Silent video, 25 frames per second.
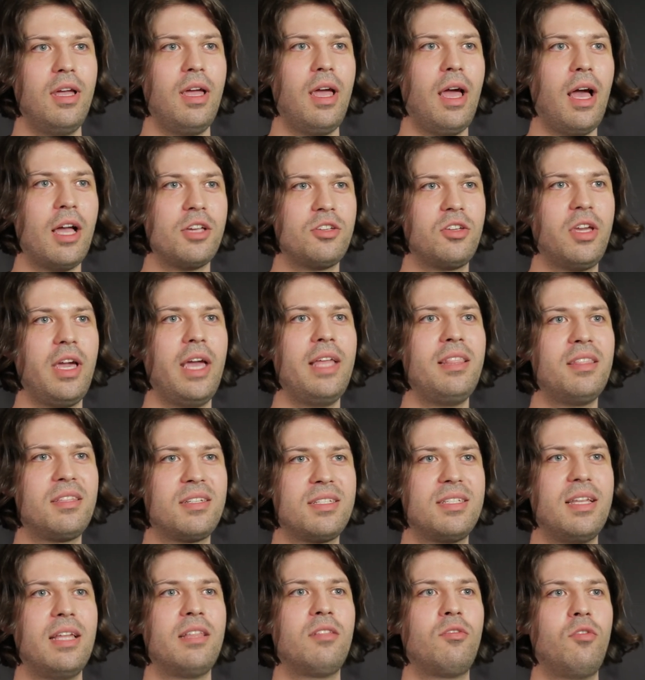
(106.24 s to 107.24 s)
Acho que é
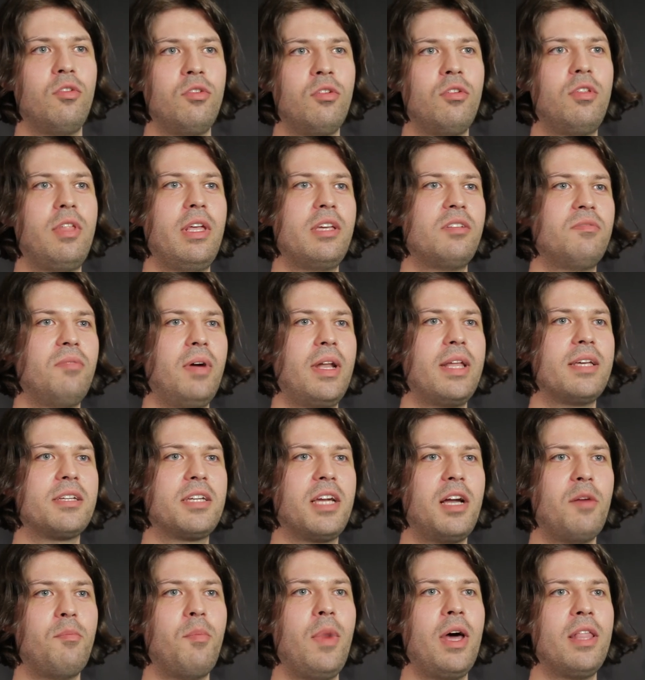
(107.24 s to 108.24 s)
interessante quando tens várias
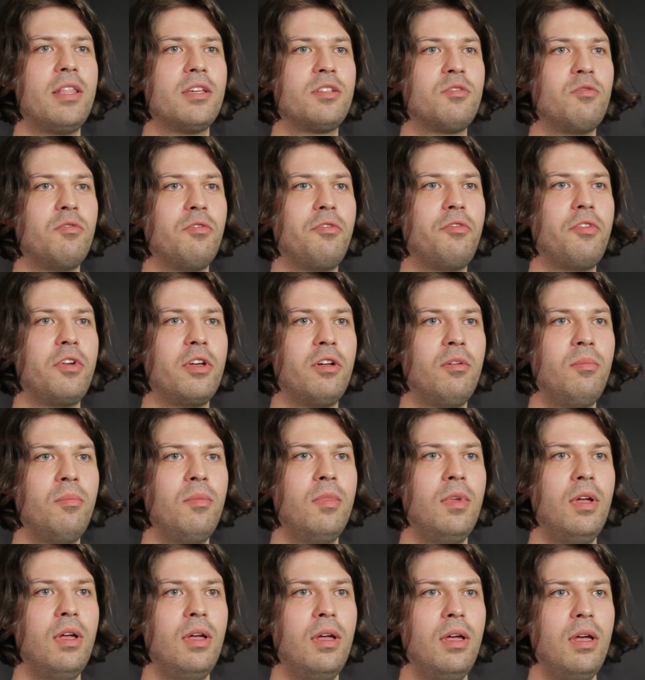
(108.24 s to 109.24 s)
camadas num filme
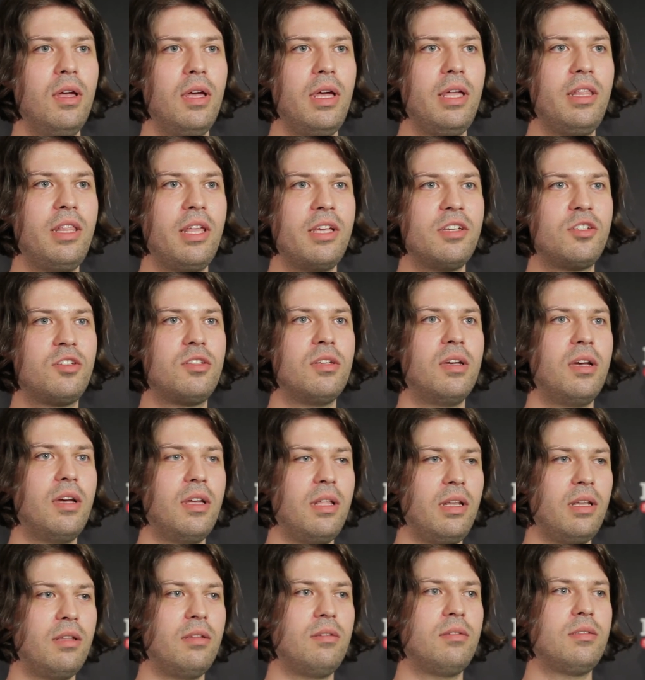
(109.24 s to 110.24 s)
e tens
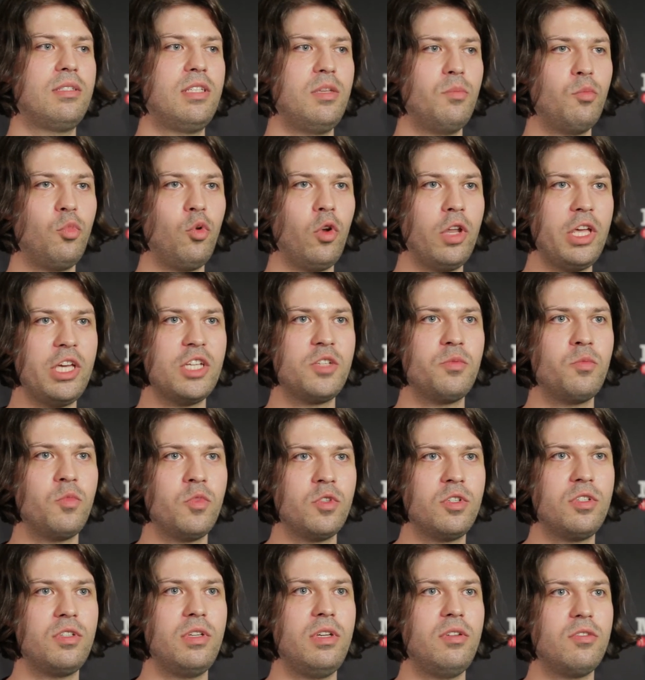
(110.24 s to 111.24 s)
uh,
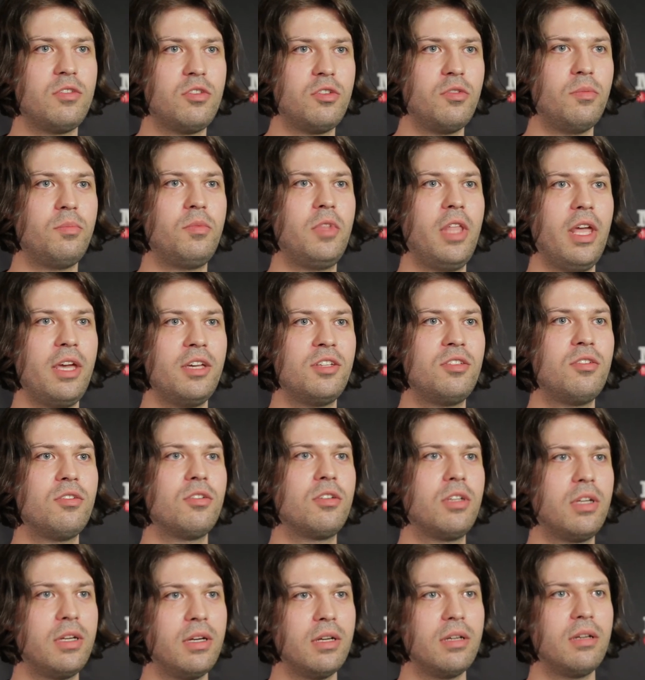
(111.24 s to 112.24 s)
simbolismos e
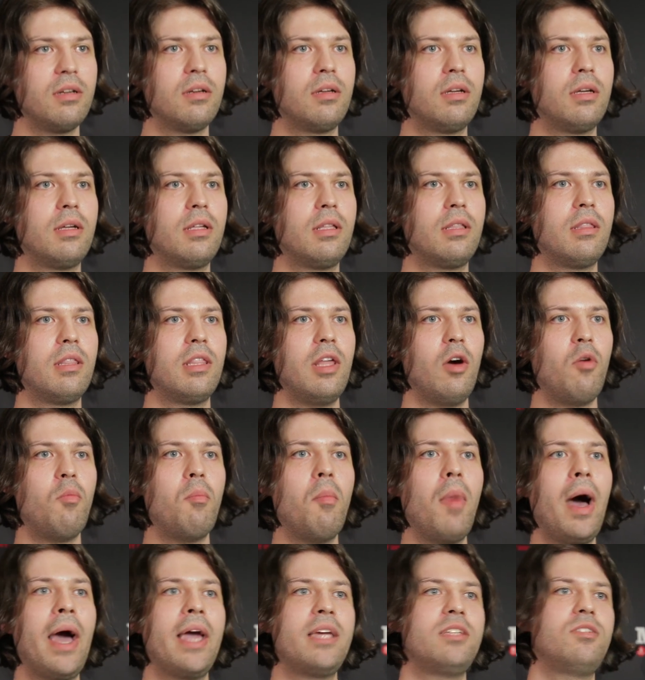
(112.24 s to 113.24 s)
subtextos que dão
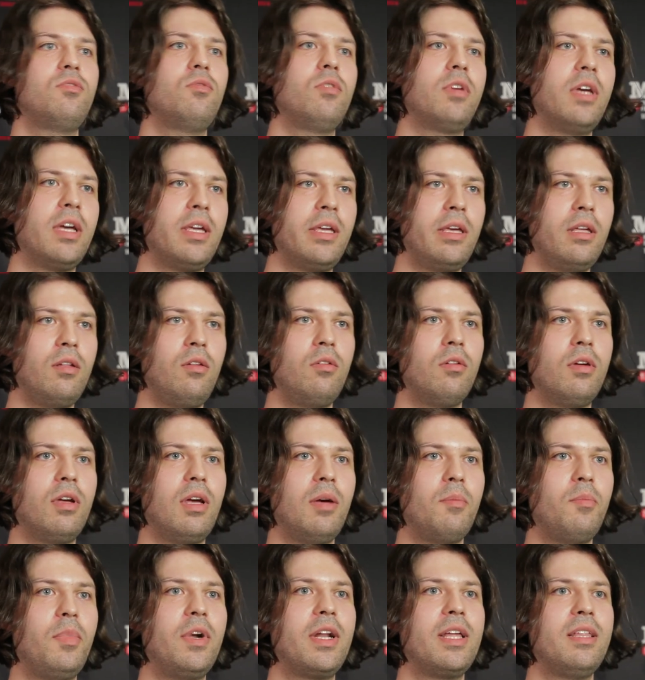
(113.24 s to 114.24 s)
mais do que aquilo que
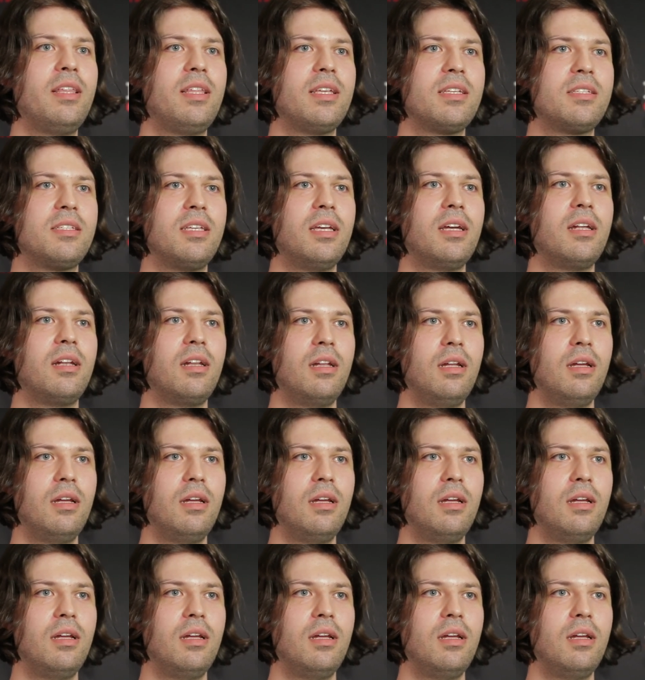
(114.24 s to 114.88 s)
aparenta ser.